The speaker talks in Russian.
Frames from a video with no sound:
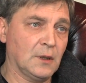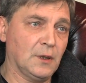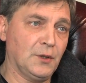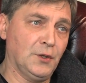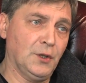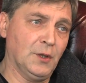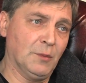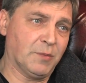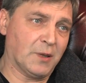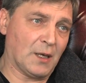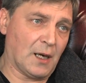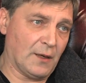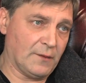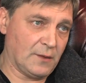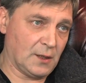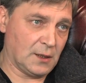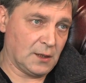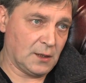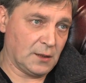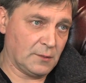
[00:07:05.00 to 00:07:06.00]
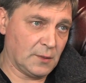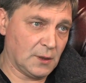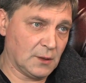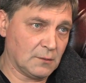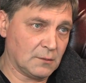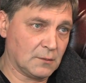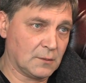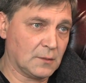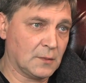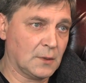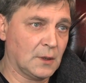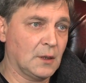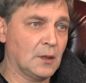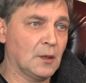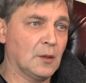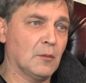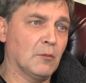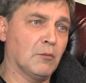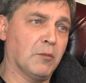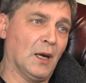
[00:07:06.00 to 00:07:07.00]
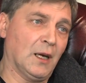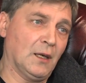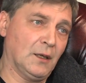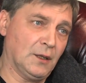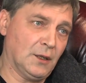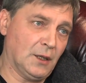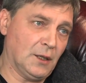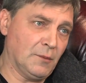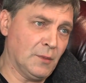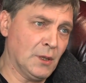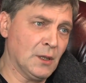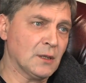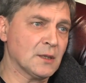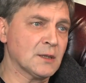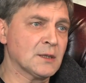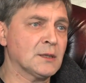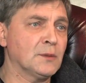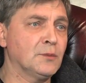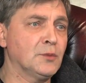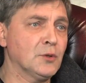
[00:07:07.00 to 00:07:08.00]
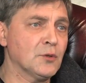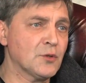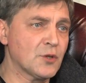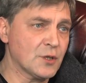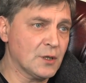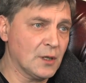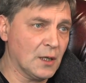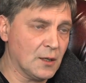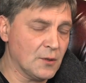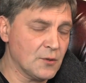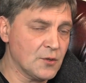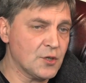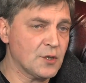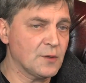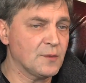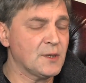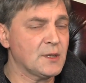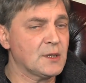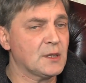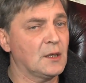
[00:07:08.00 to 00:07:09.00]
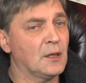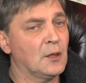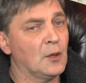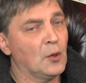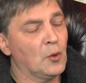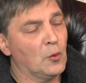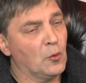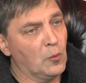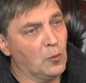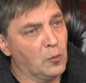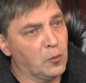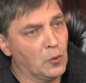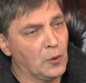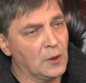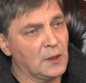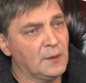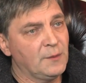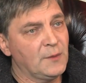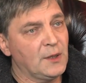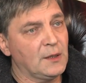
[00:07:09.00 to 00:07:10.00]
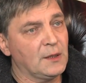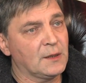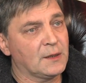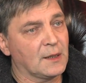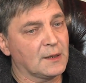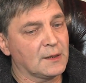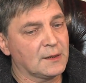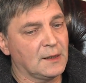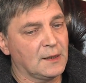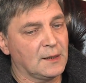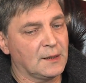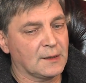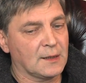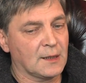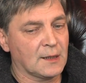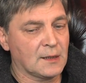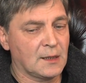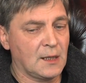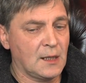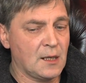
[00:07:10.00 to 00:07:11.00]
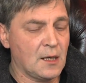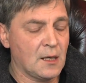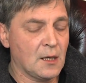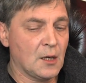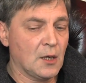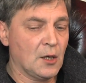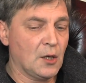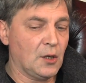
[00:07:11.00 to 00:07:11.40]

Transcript: неправильными, больными, заблуждающимися, убогими и так далее, и так далее.